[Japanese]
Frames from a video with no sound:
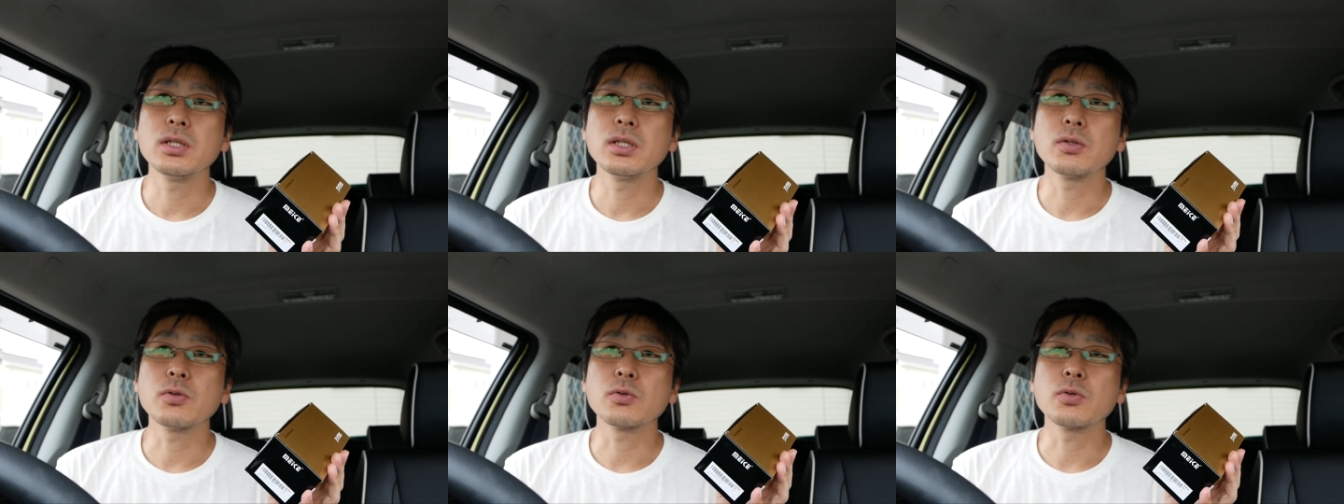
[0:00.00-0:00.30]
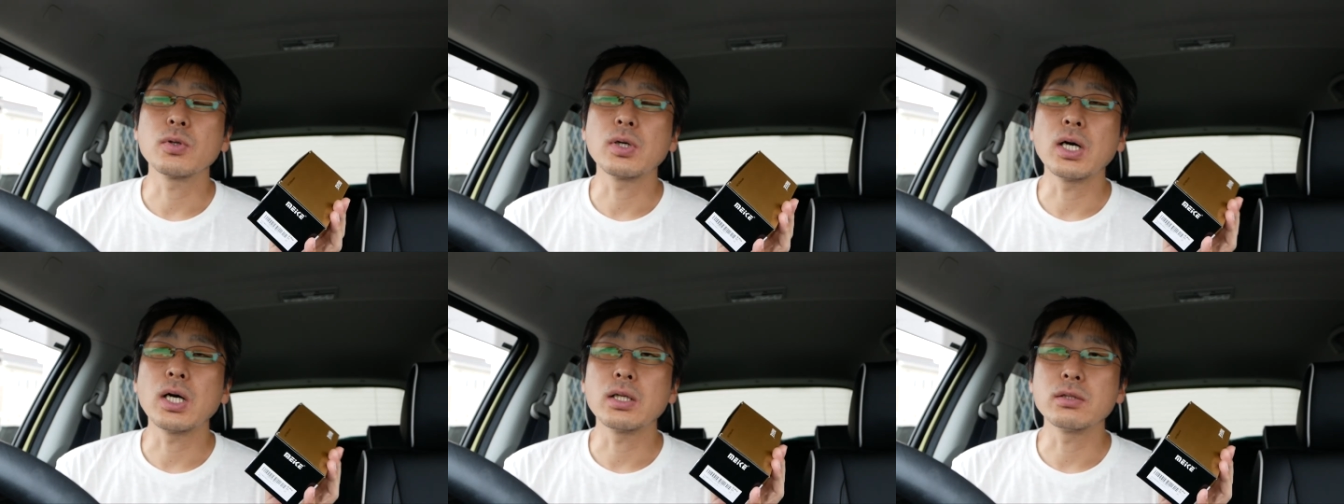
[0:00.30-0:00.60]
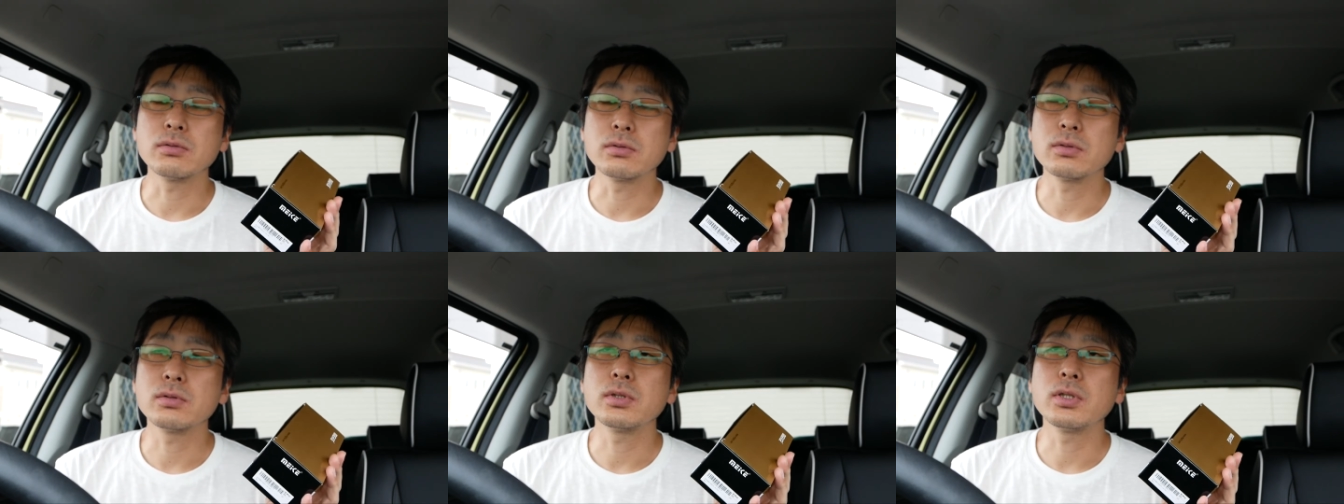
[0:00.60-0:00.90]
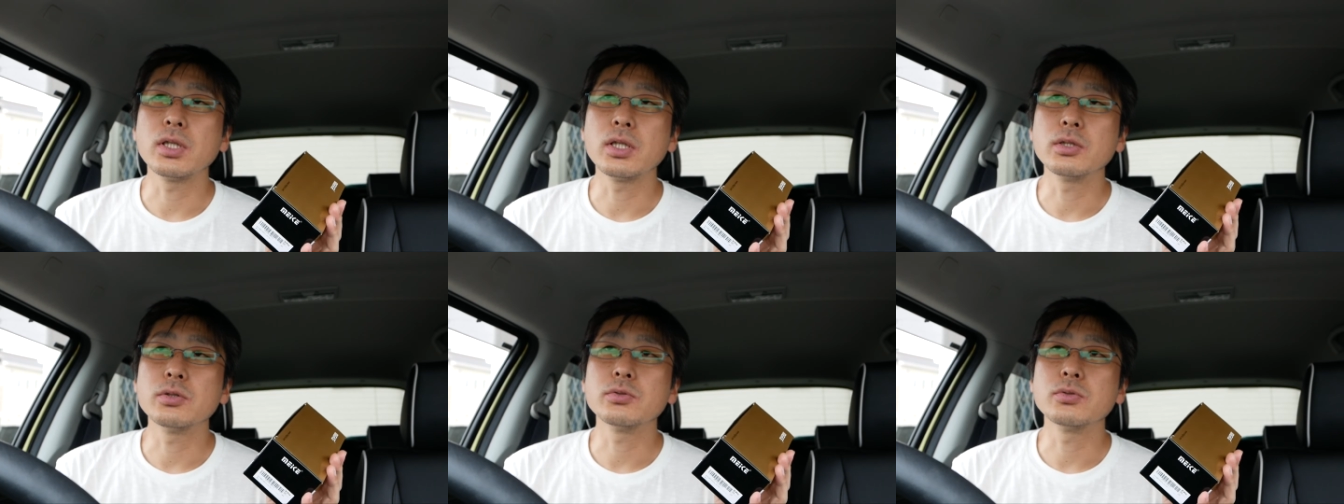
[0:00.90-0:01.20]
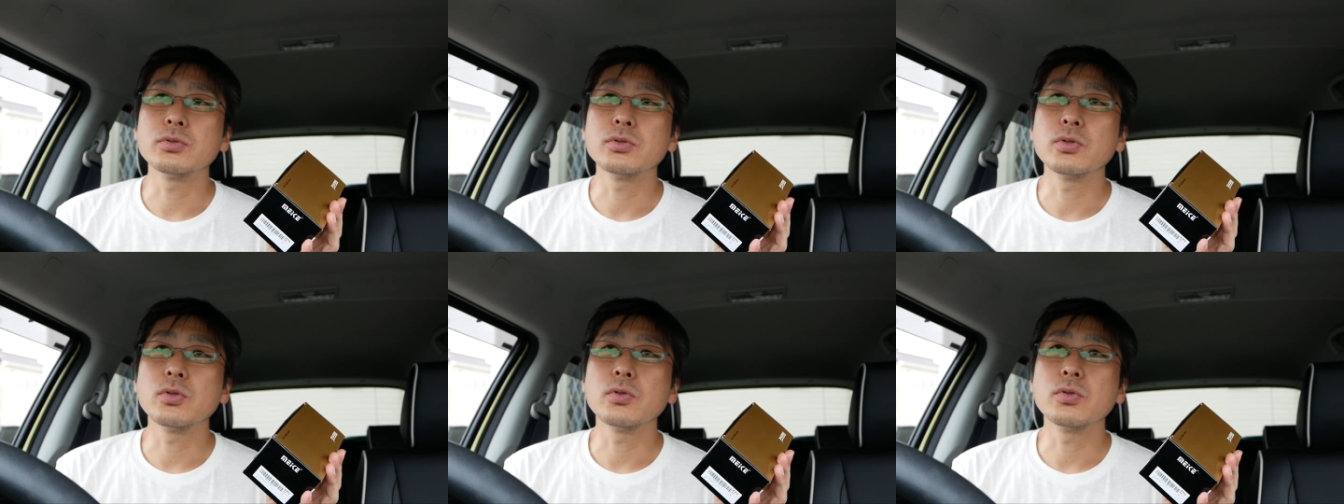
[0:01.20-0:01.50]
ことがあるって
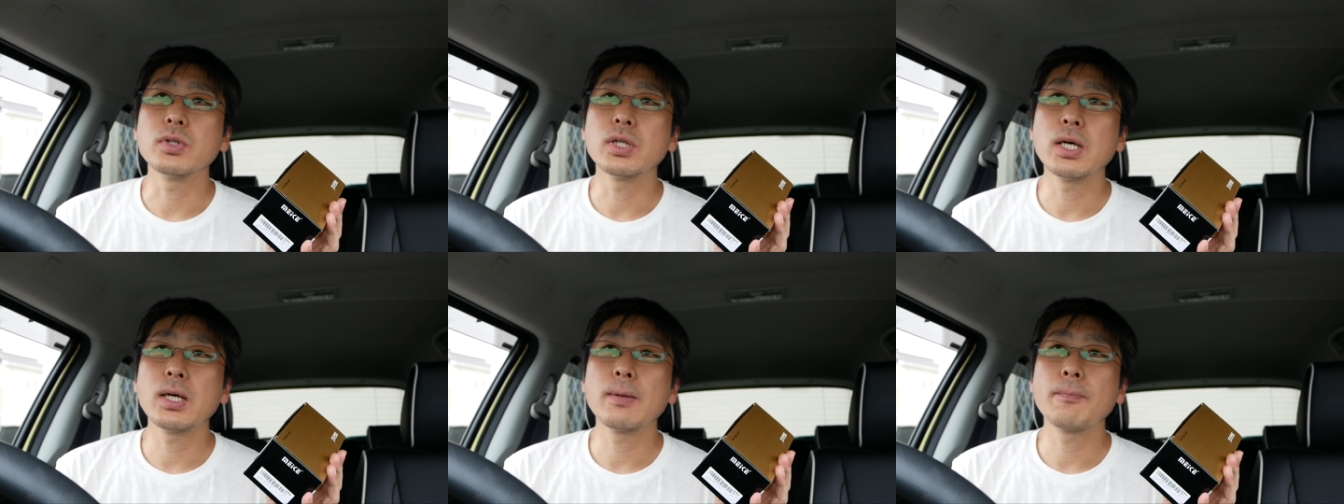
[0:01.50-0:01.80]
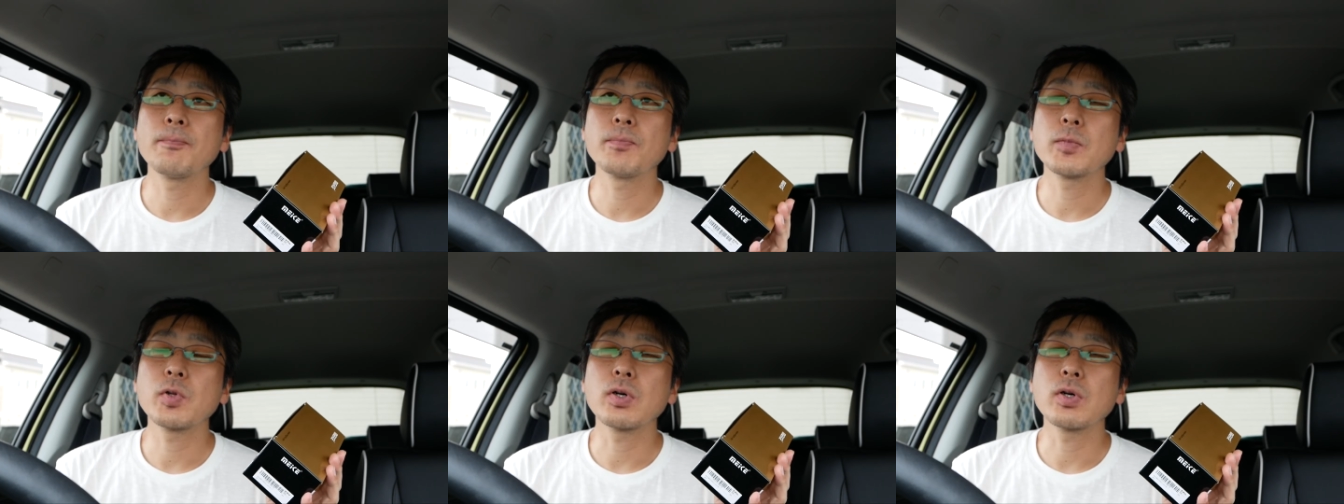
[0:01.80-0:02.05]
いうような、